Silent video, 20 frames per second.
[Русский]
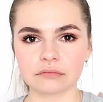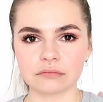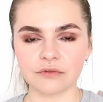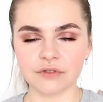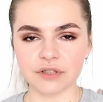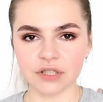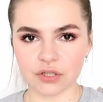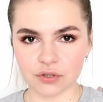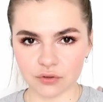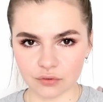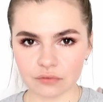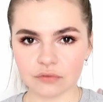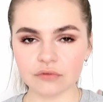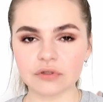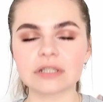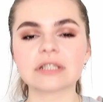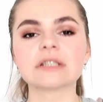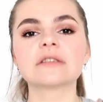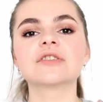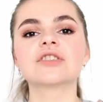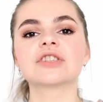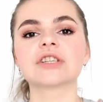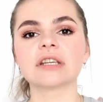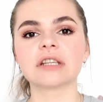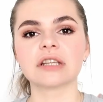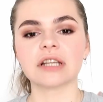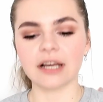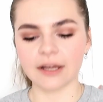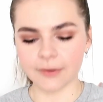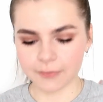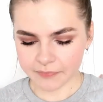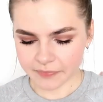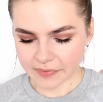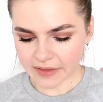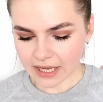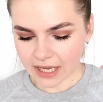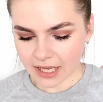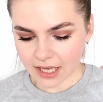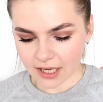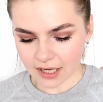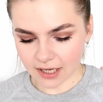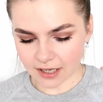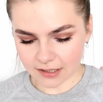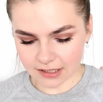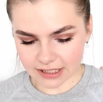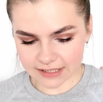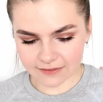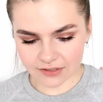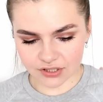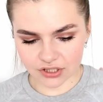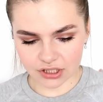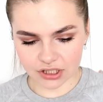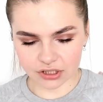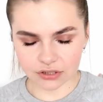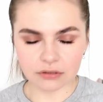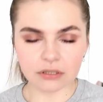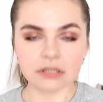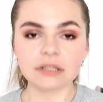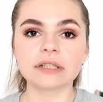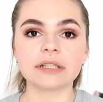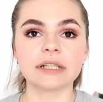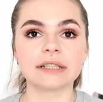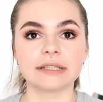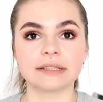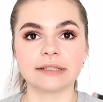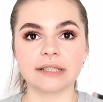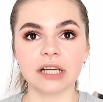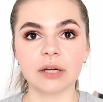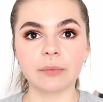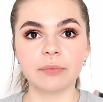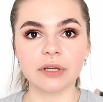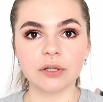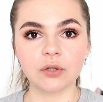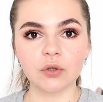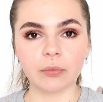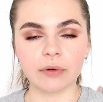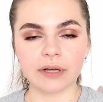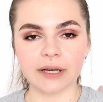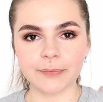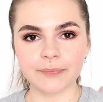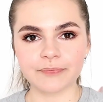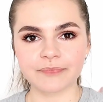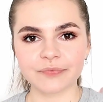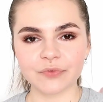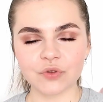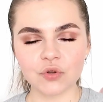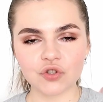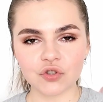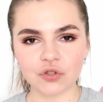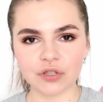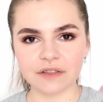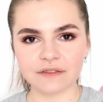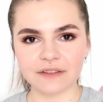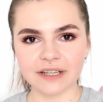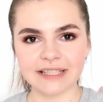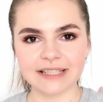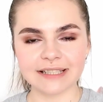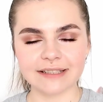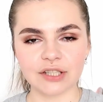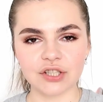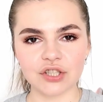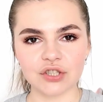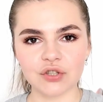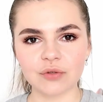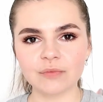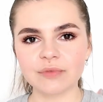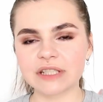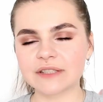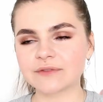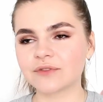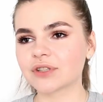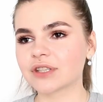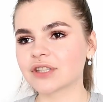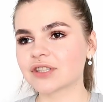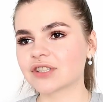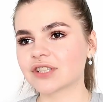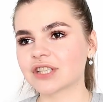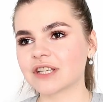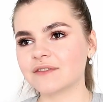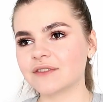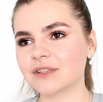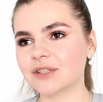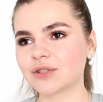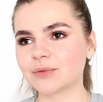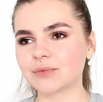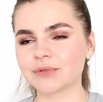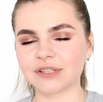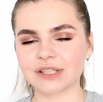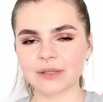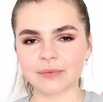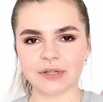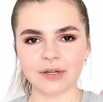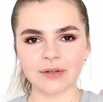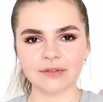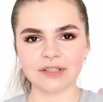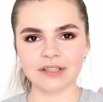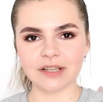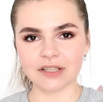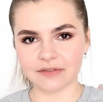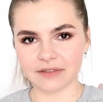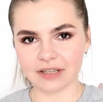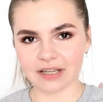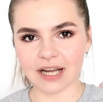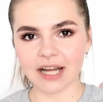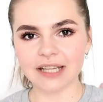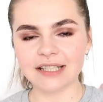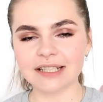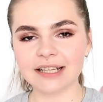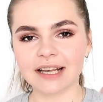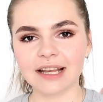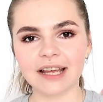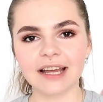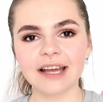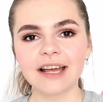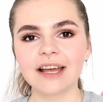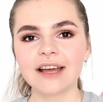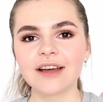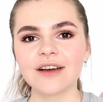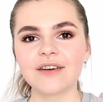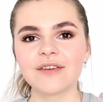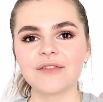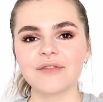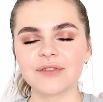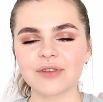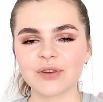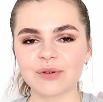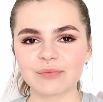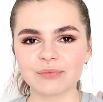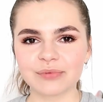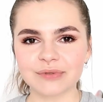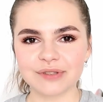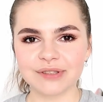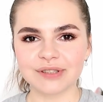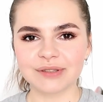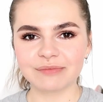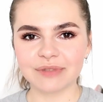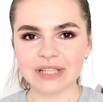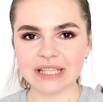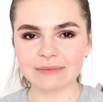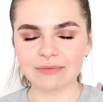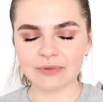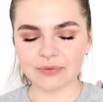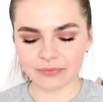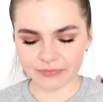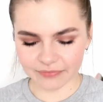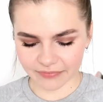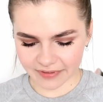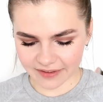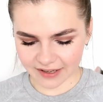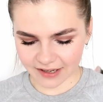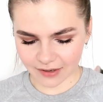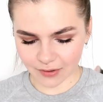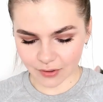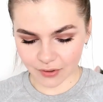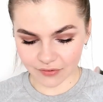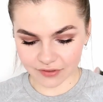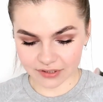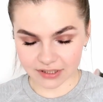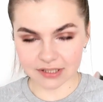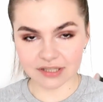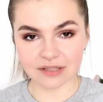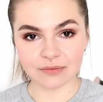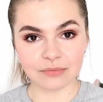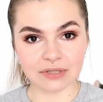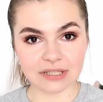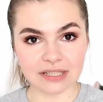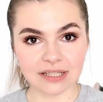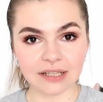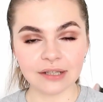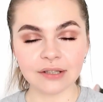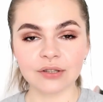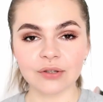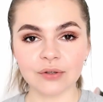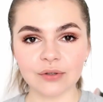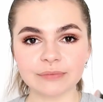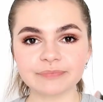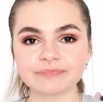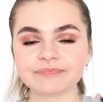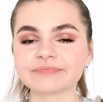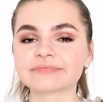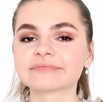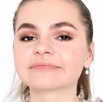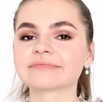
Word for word: внизу ссылочки на а, девочек, которые этот тег придумали. Ну что, давайте начнем. Сегодняшнее видео будет абсолютно развлекательное, в нем будет минимум какого-то смысла, но